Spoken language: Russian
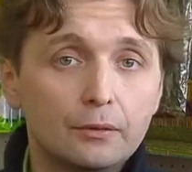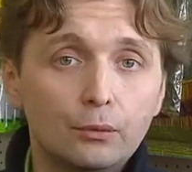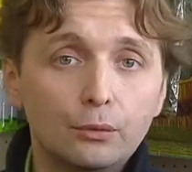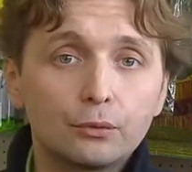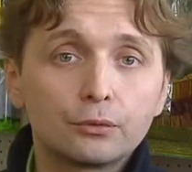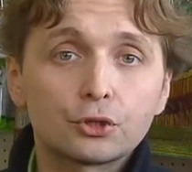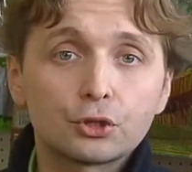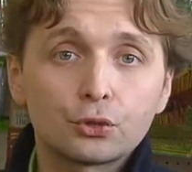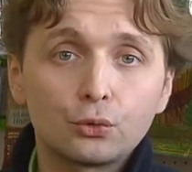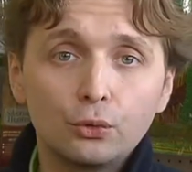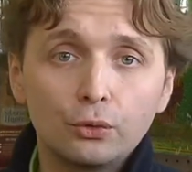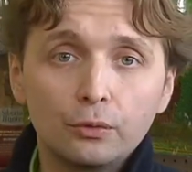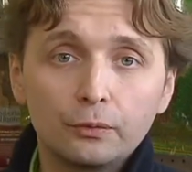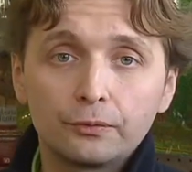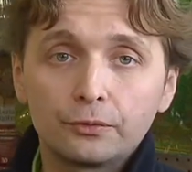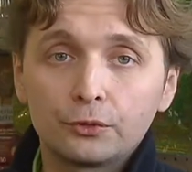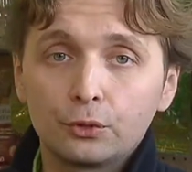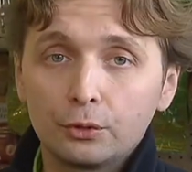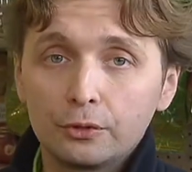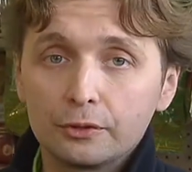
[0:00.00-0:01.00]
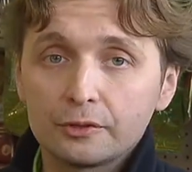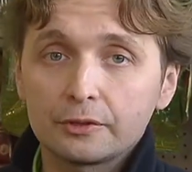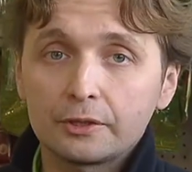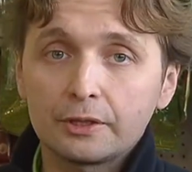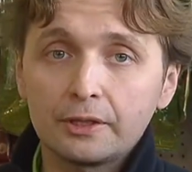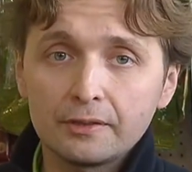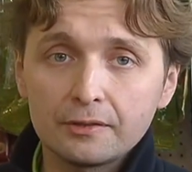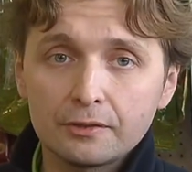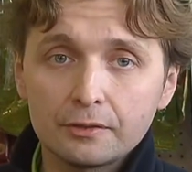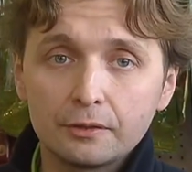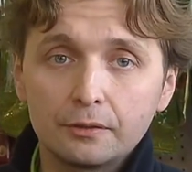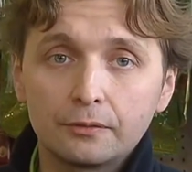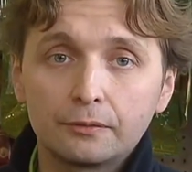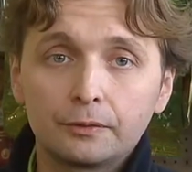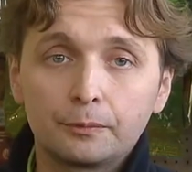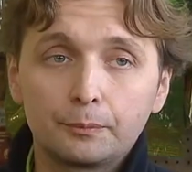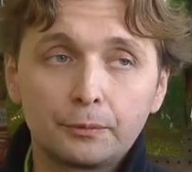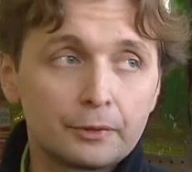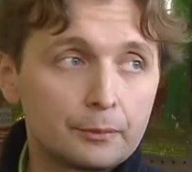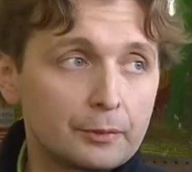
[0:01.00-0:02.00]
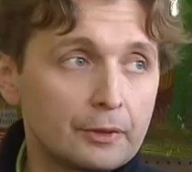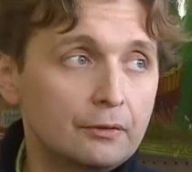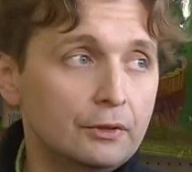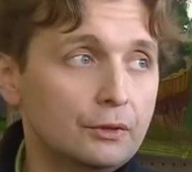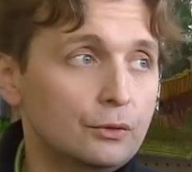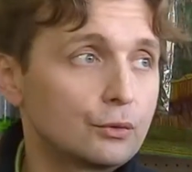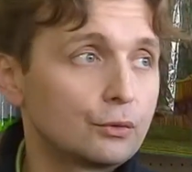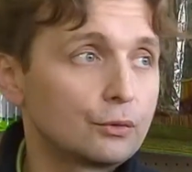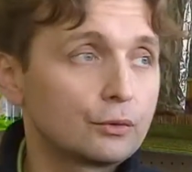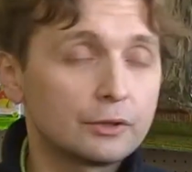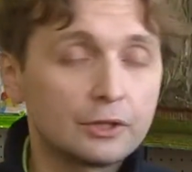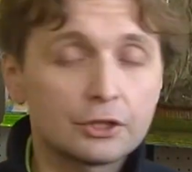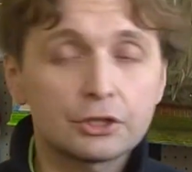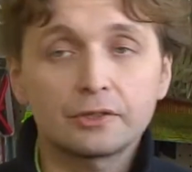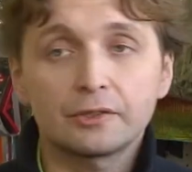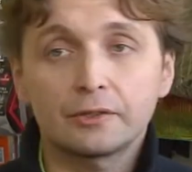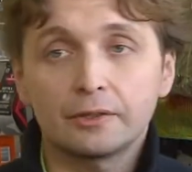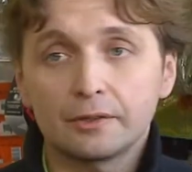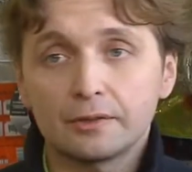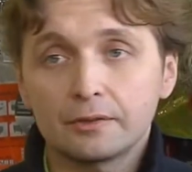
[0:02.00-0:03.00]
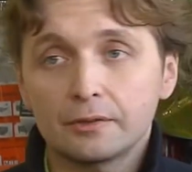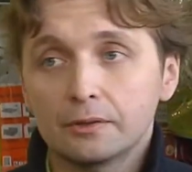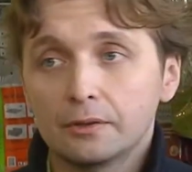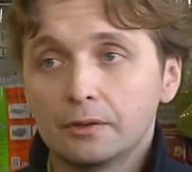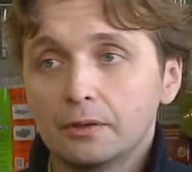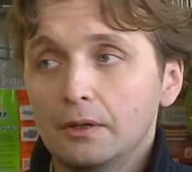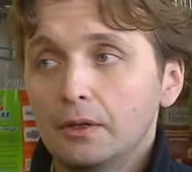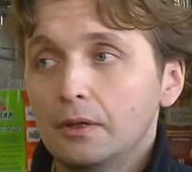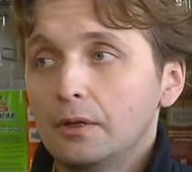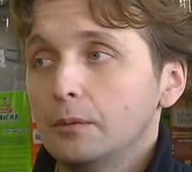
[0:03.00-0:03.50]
Он шел вдоль трассы по направлению к нашей станции.